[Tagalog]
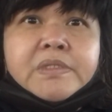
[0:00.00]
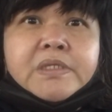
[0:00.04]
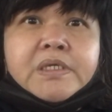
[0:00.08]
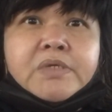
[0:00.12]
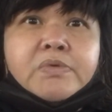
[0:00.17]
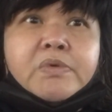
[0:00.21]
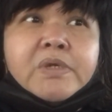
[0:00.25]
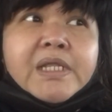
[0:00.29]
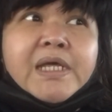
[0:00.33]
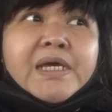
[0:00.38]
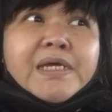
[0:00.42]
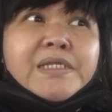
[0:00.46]

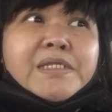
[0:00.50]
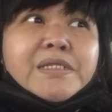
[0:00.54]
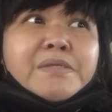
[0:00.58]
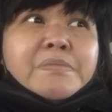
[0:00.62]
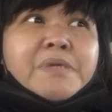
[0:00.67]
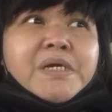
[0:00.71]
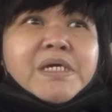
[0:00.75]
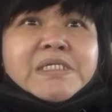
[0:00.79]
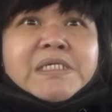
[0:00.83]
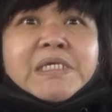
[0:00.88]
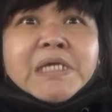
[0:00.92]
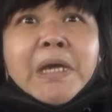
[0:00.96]
Hiwala rin
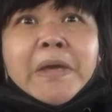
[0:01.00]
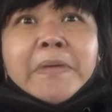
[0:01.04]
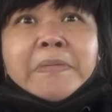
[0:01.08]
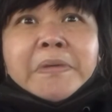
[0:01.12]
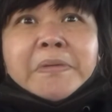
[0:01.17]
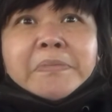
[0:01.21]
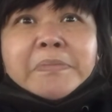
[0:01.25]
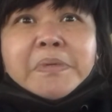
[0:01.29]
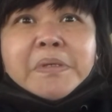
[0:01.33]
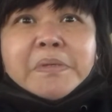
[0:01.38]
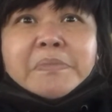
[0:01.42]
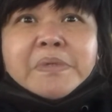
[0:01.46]
naman kasi
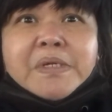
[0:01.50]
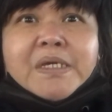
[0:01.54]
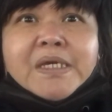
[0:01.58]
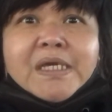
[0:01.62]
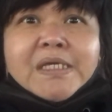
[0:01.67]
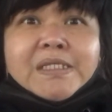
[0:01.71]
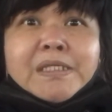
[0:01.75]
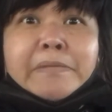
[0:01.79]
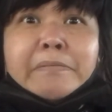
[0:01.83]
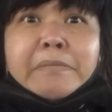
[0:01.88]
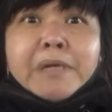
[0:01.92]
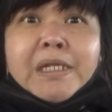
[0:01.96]
kaming
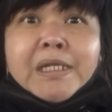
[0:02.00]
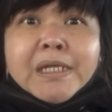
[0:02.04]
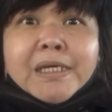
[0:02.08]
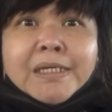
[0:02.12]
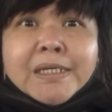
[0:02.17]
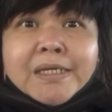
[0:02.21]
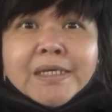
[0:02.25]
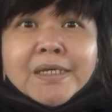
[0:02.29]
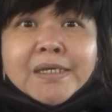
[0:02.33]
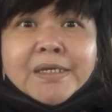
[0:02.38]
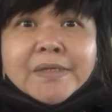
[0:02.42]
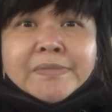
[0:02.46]
bibigay na
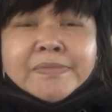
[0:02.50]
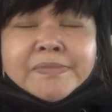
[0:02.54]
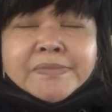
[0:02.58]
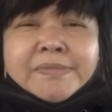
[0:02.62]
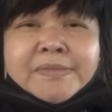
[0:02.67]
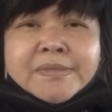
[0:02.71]
malaki.